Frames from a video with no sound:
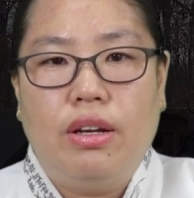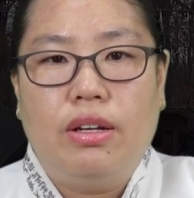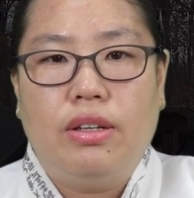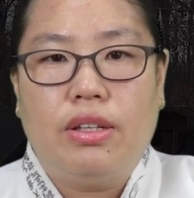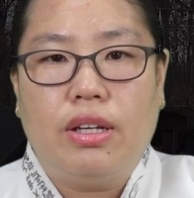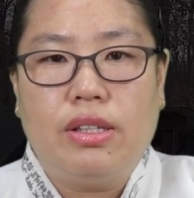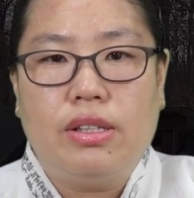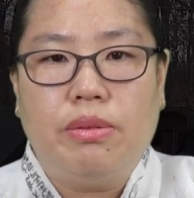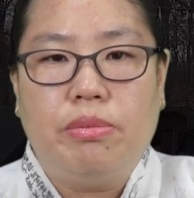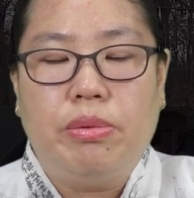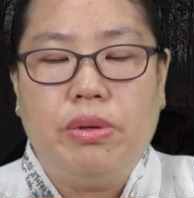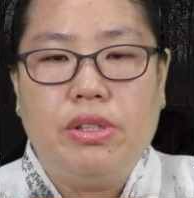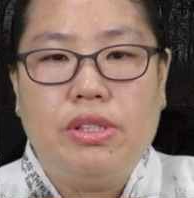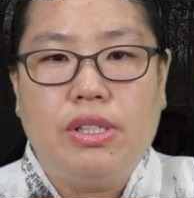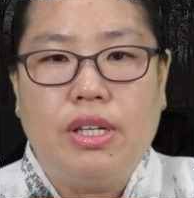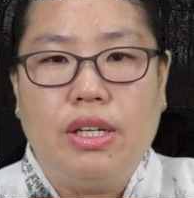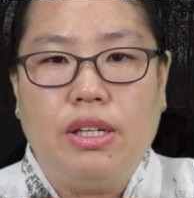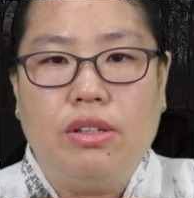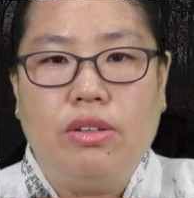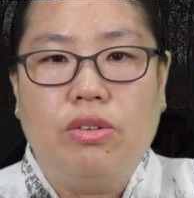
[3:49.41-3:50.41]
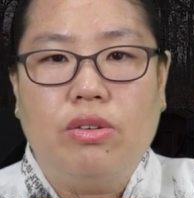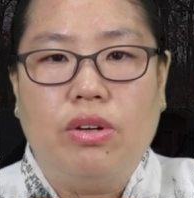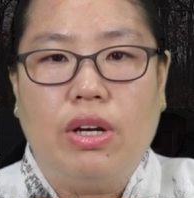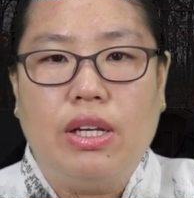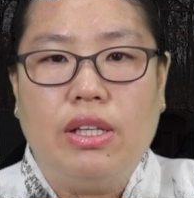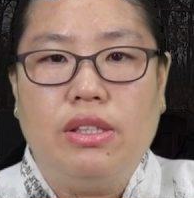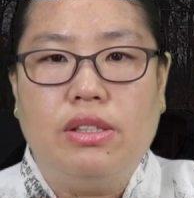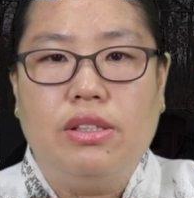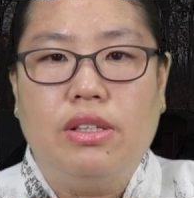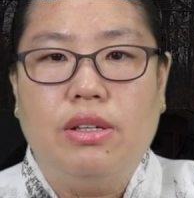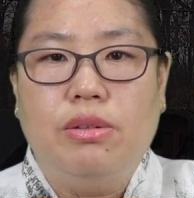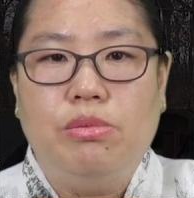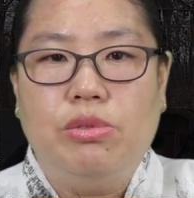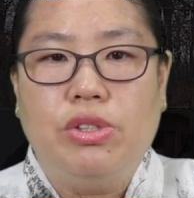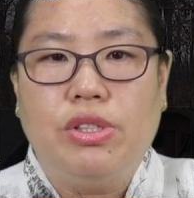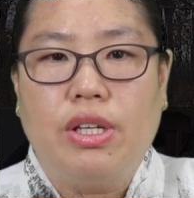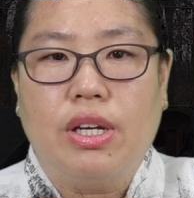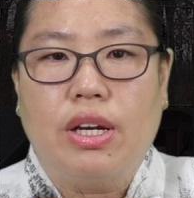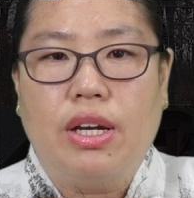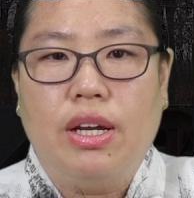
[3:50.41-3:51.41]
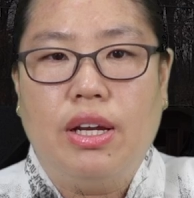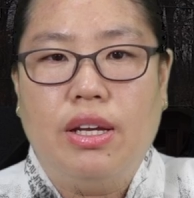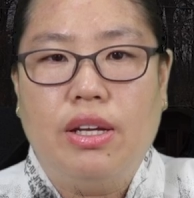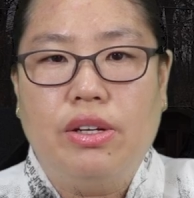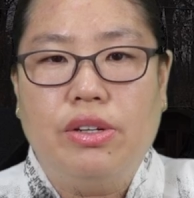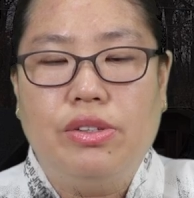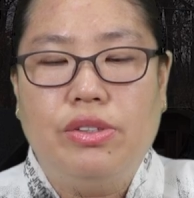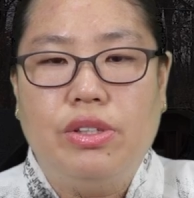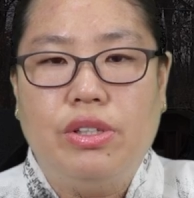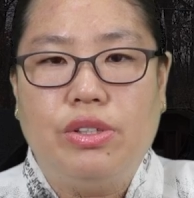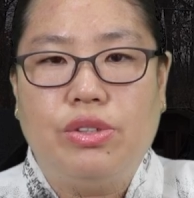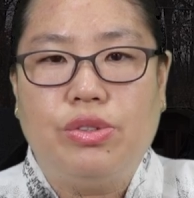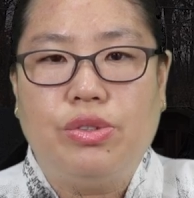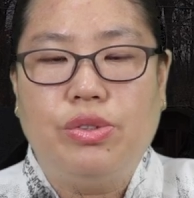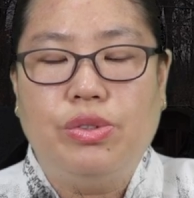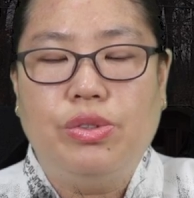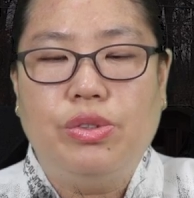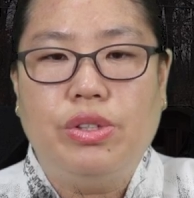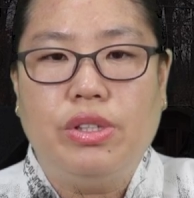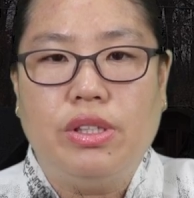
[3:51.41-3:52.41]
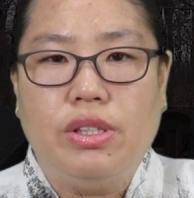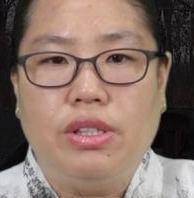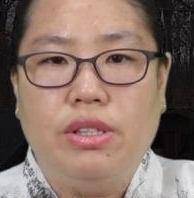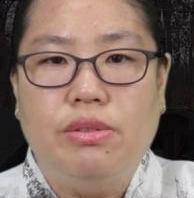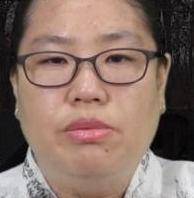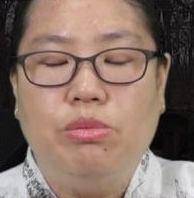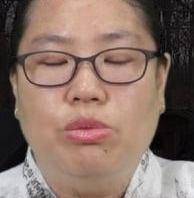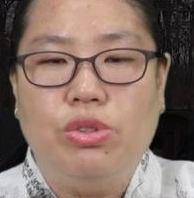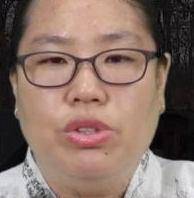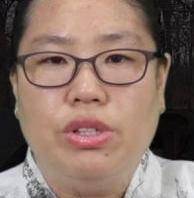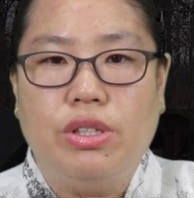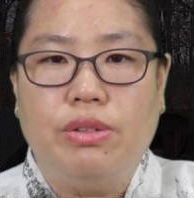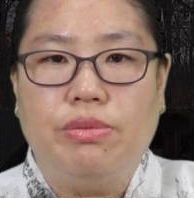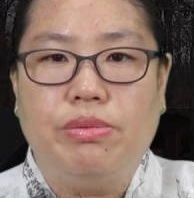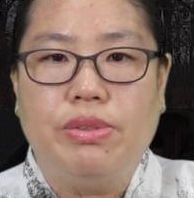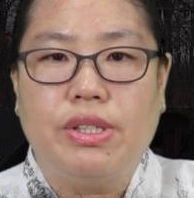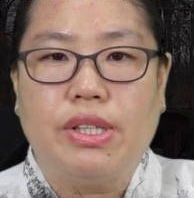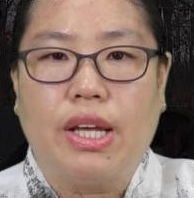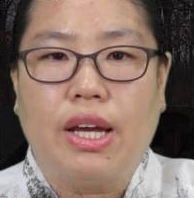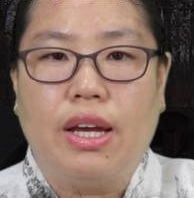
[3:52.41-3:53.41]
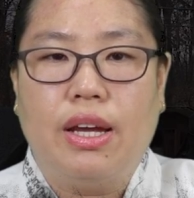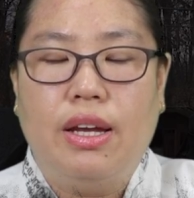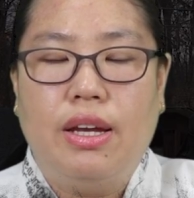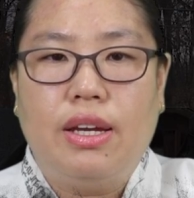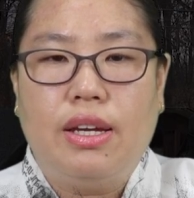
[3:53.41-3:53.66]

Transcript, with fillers: 다섯 번째는 관제 문제가 해결될 수 있는 분들입니다.